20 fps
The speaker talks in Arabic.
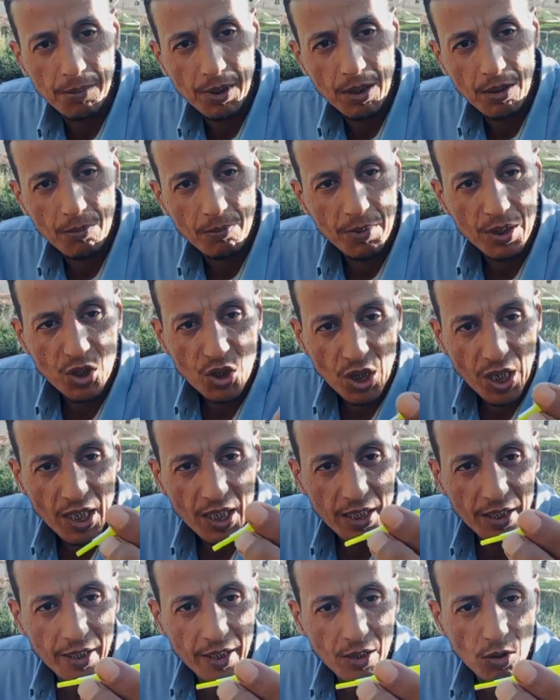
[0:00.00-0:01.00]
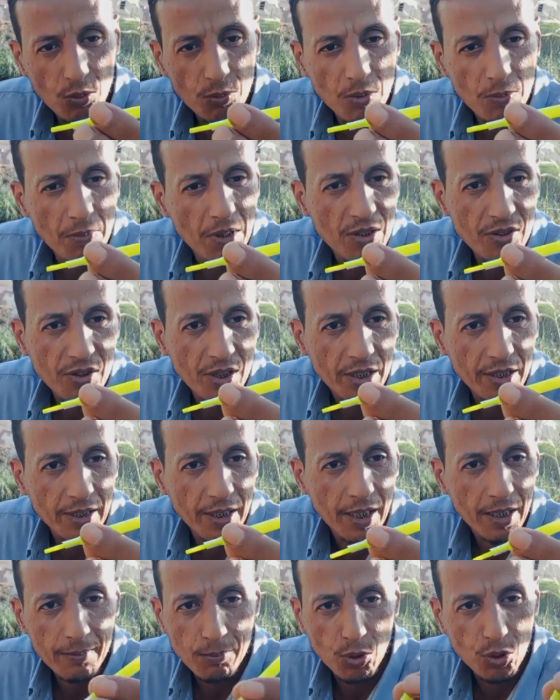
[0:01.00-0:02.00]
بال... بالشكل ده او بالمنظر
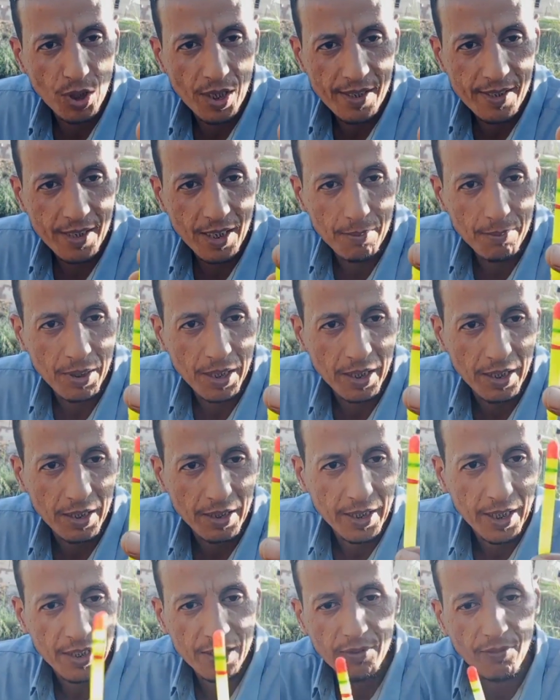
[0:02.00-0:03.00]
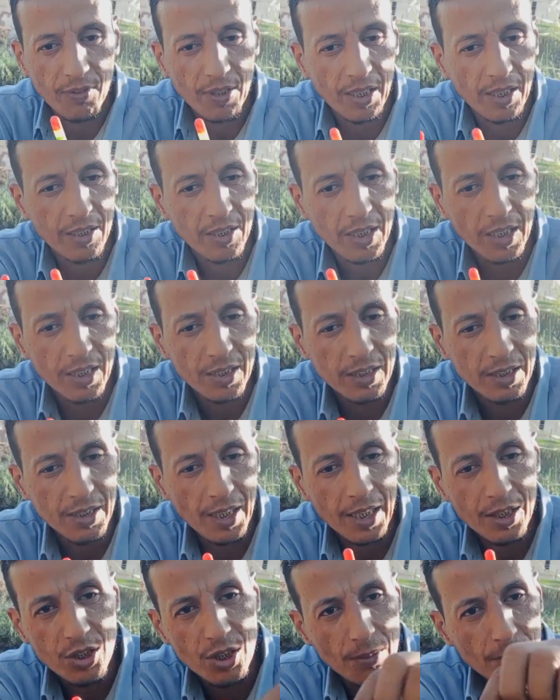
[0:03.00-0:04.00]
ده هربطها ازاي بالخيط هادي في الخيط
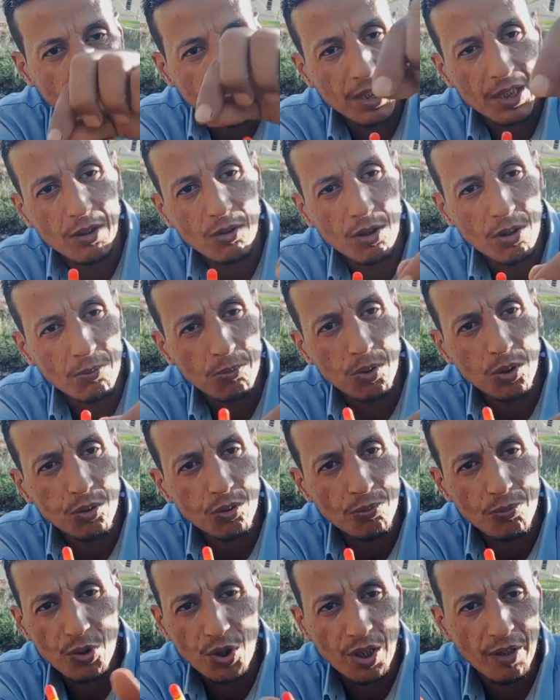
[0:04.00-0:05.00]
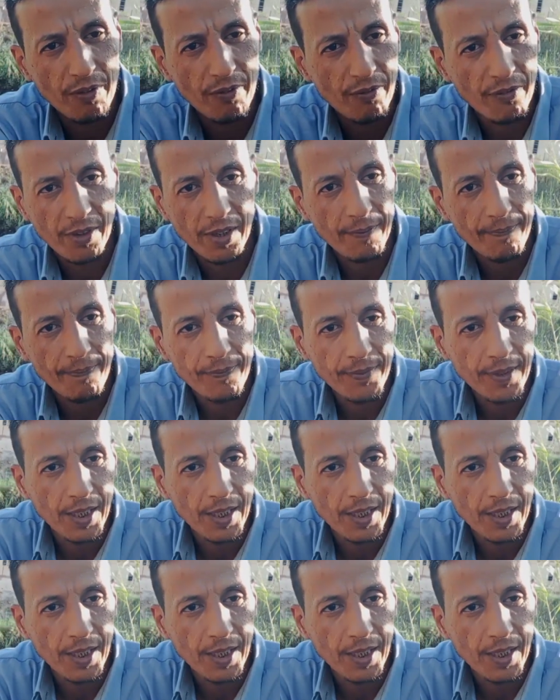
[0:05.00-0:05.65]
كده على الجنب كده واربطه مش هينفع